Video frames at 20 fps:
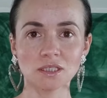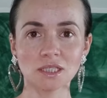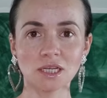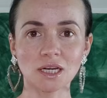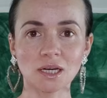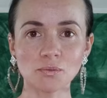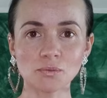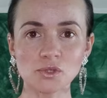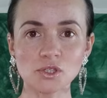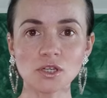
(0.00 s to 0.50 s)

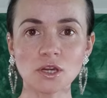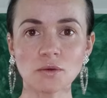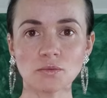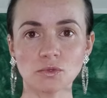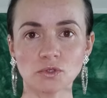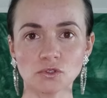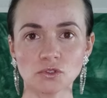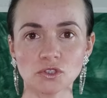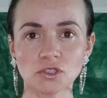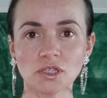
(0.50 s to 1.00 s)
taka
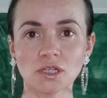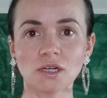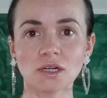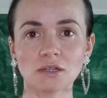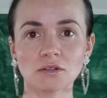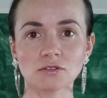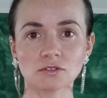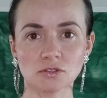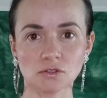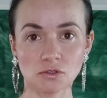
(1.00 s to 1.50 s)
przyjemność i
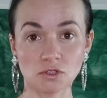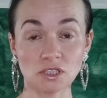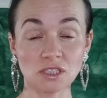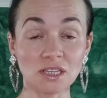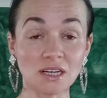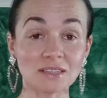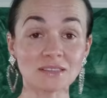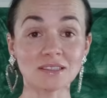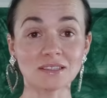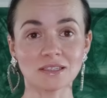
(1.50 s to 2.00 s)
taka rozkosz i
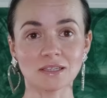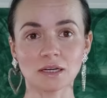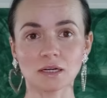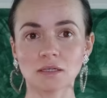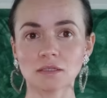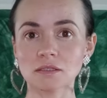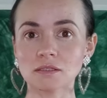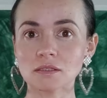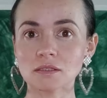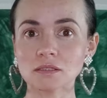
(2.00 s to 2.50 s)
ta
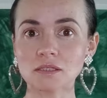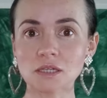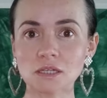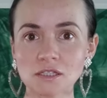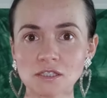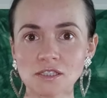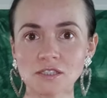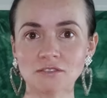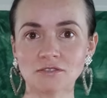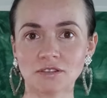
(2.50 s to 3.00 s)
energia jest
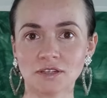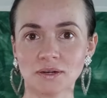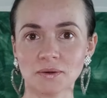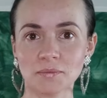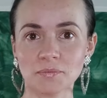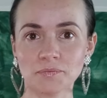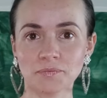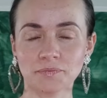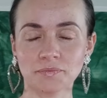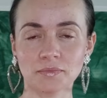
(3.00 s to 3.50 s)

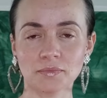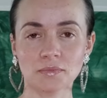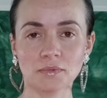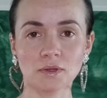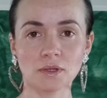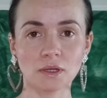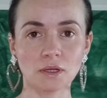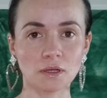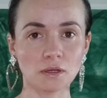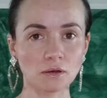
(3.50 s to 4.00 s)
zaraźliwa.
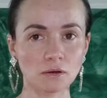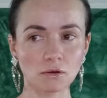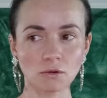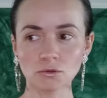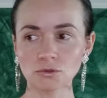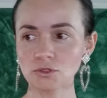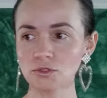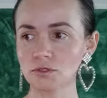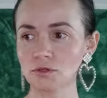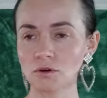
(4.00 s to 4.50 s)

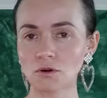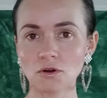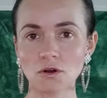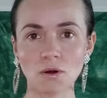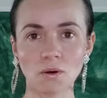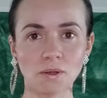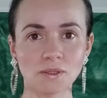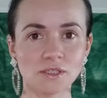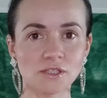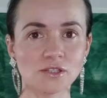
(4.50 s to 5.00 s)
Ludzie
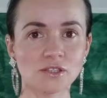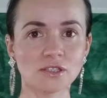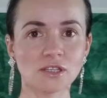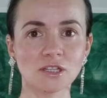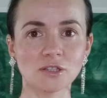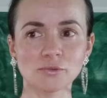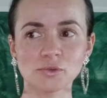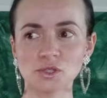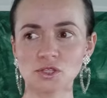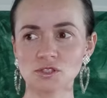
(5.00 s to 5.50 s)
dookoła
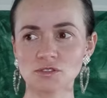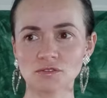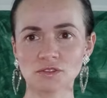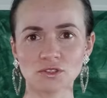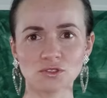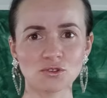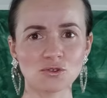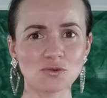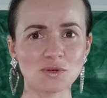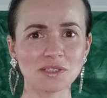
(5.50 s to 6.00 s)
zaczynali
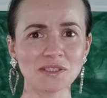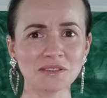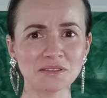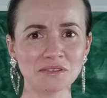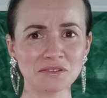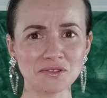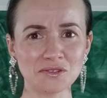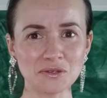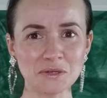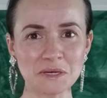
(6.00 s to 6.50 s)
przeżywać dokładnie
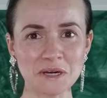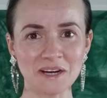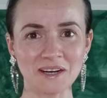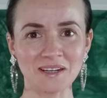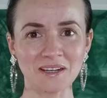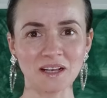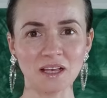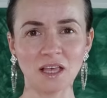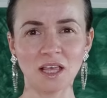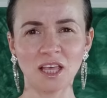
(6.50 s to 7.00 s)
to, co
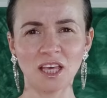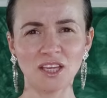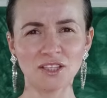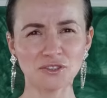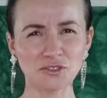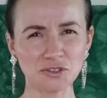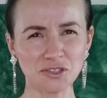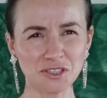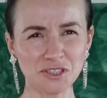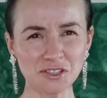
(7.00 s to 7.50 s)
ja, i
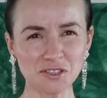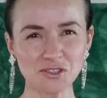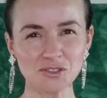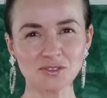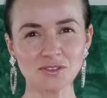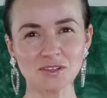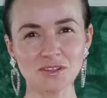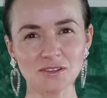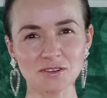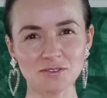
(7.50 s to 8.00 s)
to się jeszcze
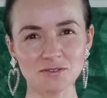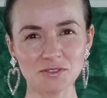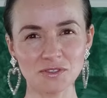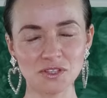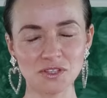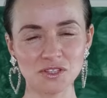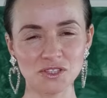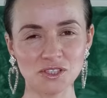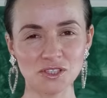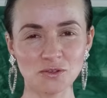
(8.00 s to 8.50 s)
dodatkowo
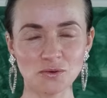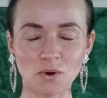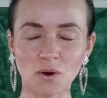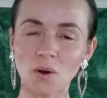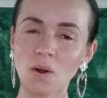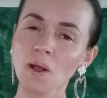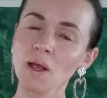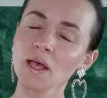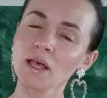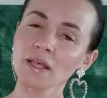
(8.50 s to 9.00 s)

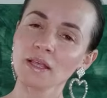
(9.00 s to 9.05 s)
zasiliło.